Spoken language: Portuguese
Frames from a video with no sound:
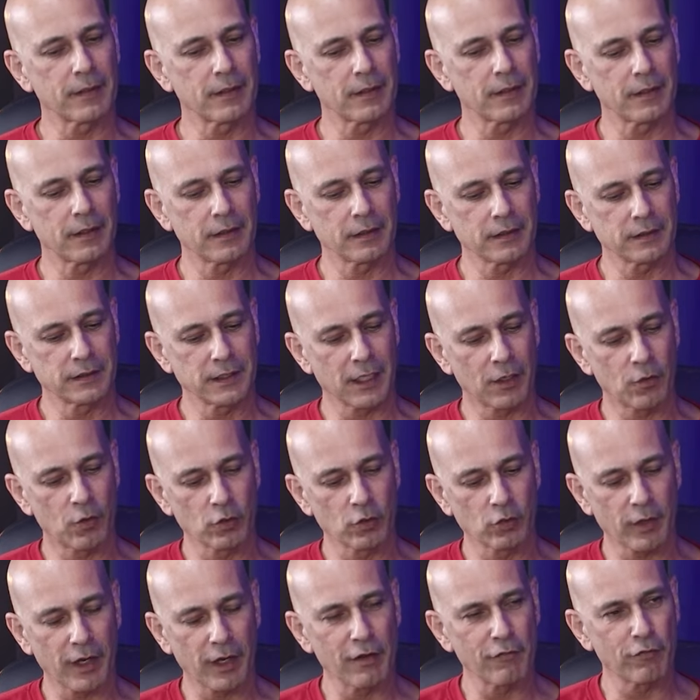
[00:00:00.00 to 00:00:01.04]
de acordo
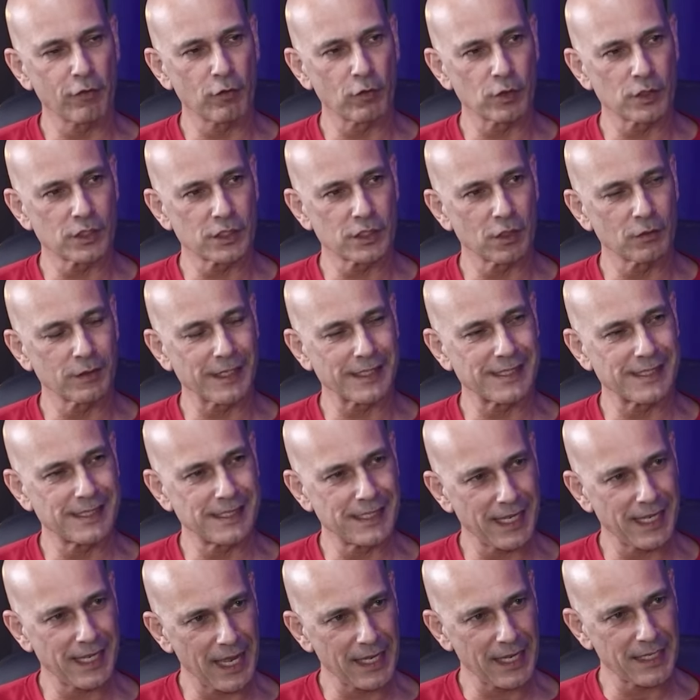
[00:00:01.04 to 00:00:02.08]
com a evolução da
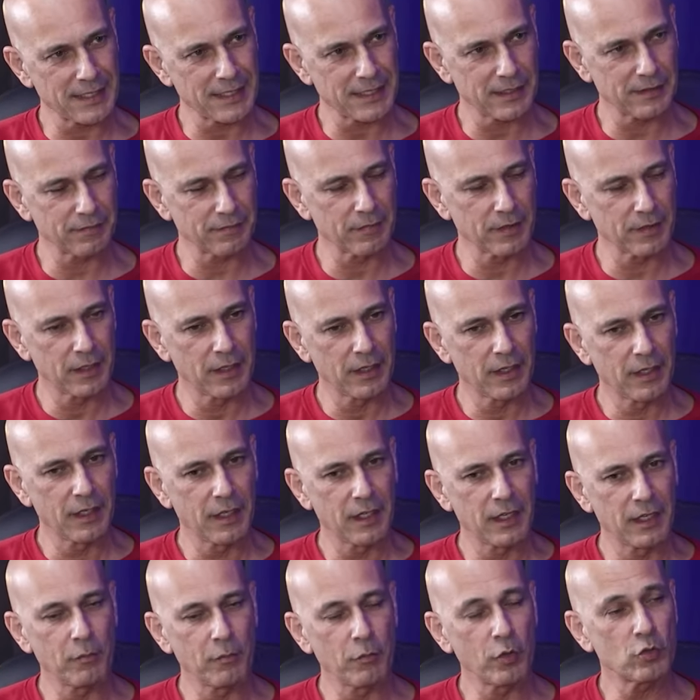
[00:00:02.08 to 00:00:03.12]
ciência,
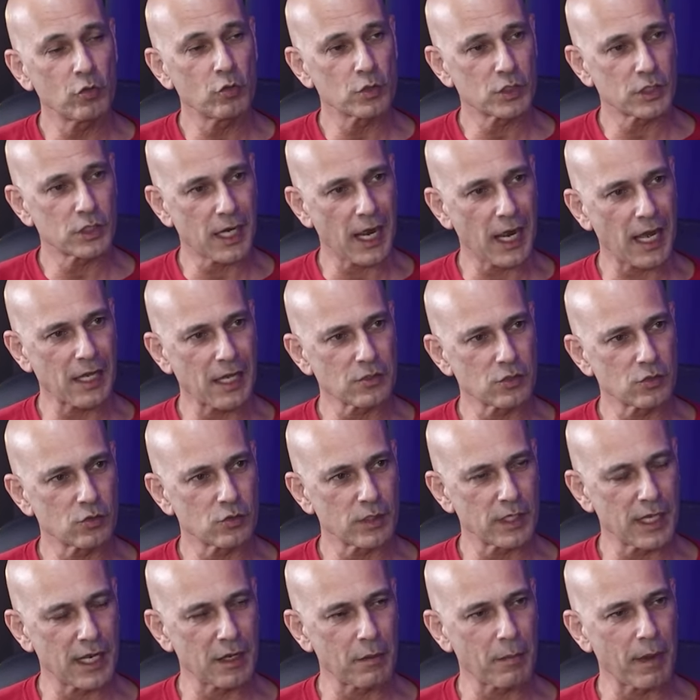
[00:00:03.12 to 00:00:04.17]
em muitos casos os
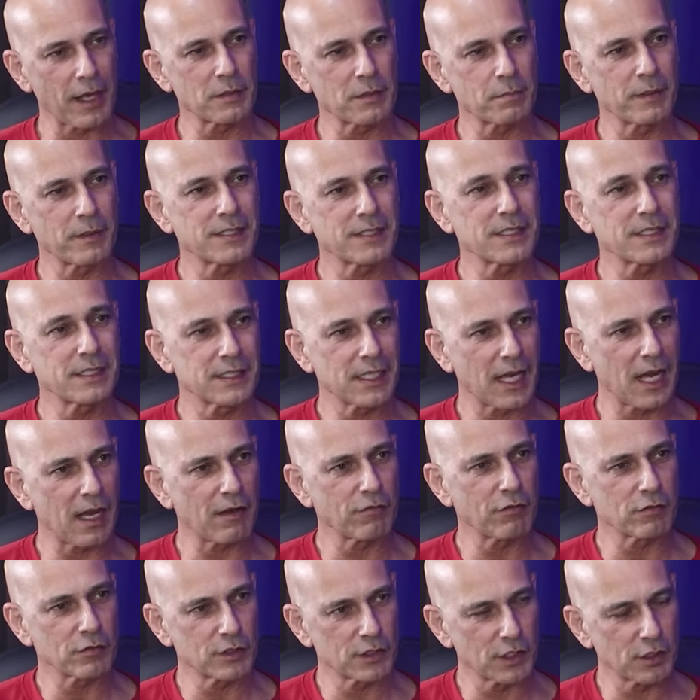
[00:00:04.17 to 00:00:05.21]
animais
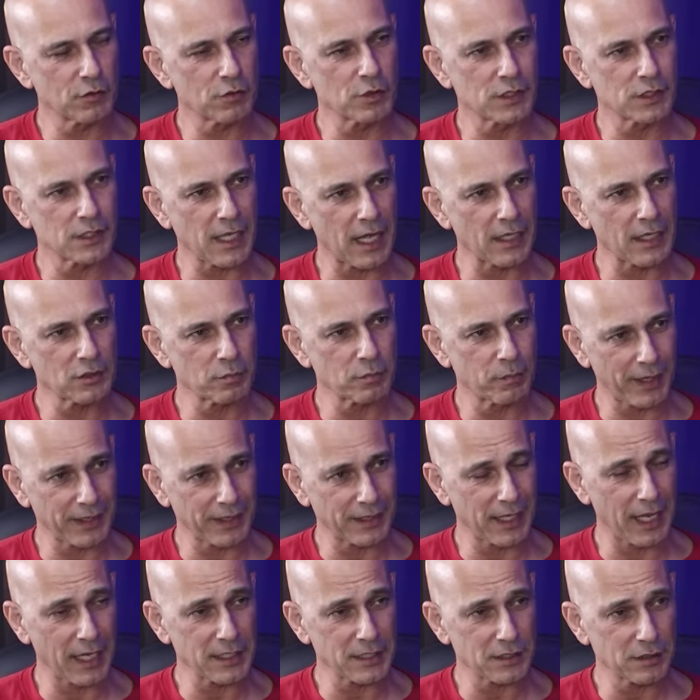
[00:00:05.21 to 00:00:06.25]
precisavam ser usados para
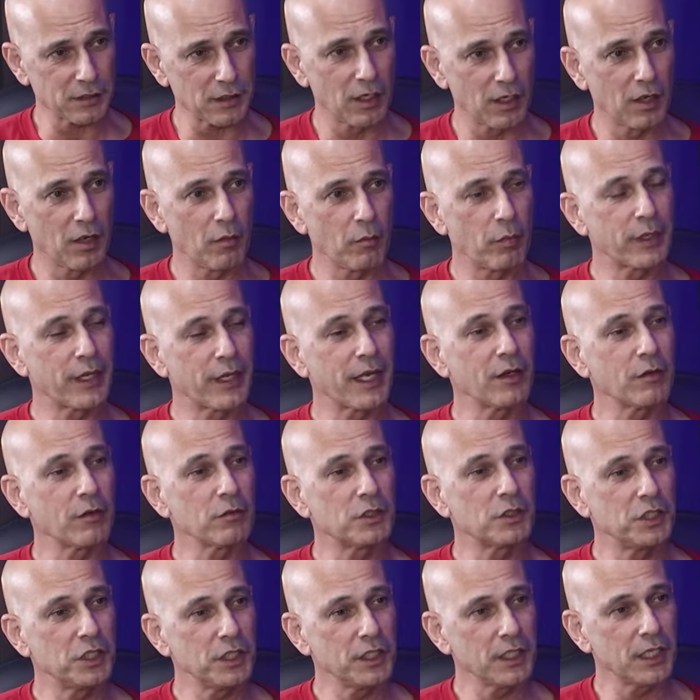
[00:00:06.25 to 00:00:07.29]
testes, porque não
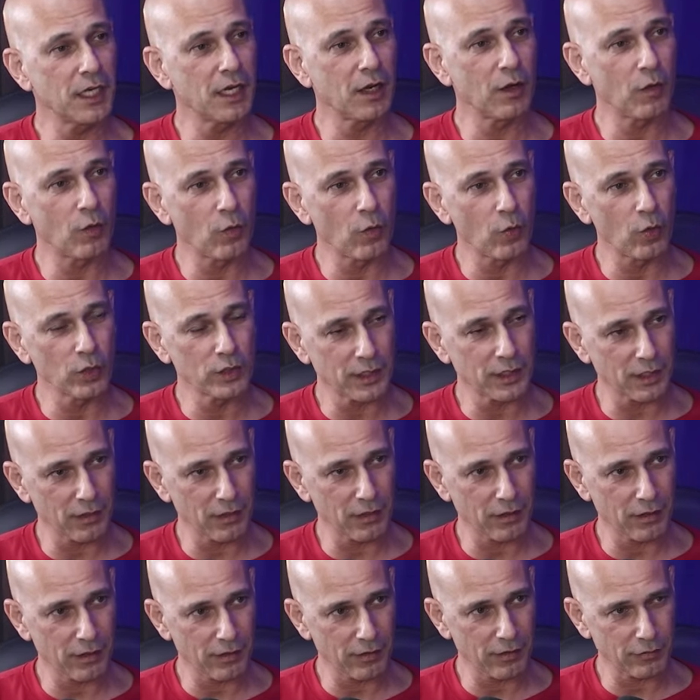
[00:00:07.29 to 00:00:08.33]
tinha outra
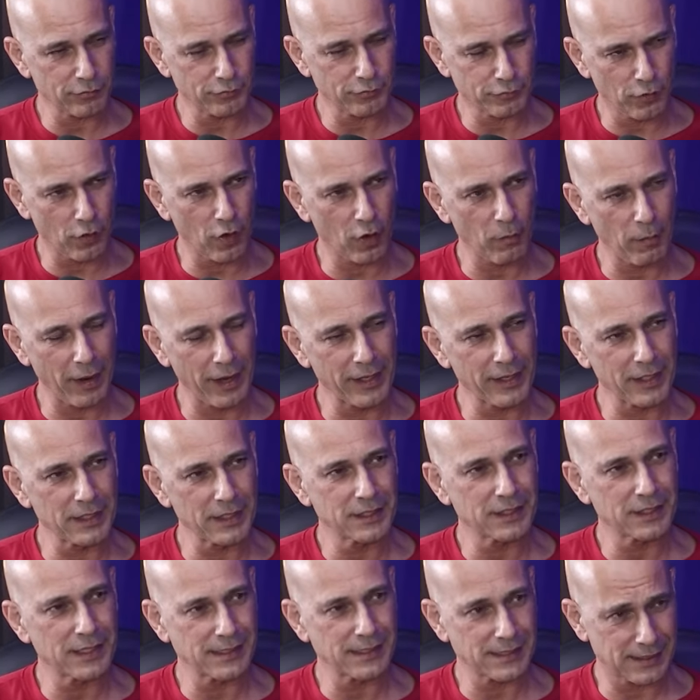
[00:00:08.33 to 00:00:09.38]
forma ainda de
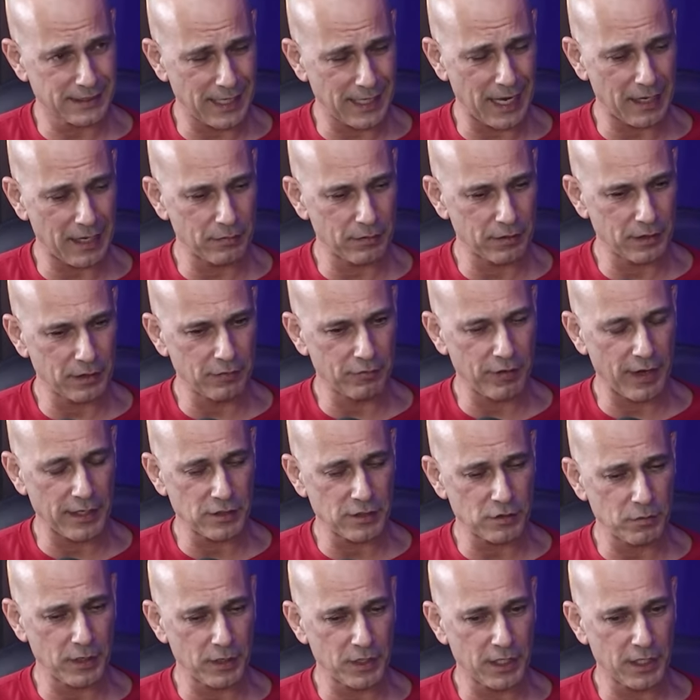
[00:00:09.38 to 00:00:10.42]
testar diversos
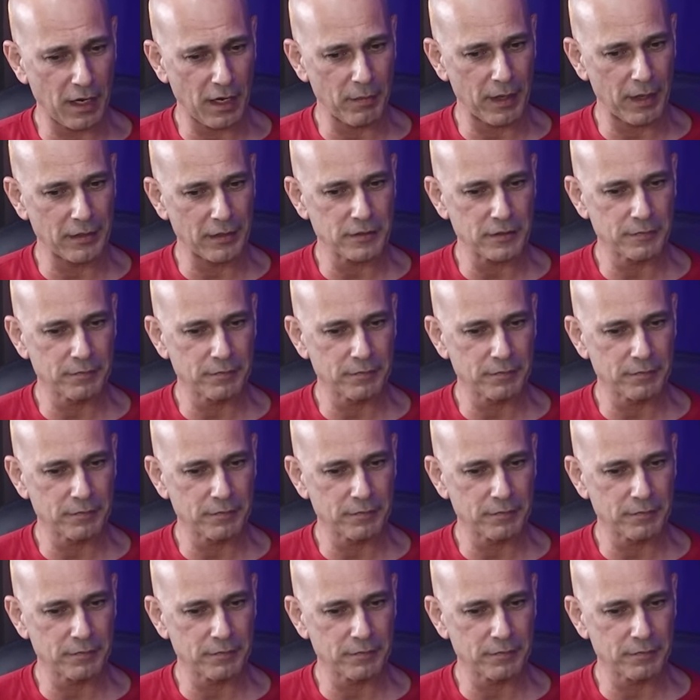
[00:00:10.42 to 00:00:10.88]
medicamentos,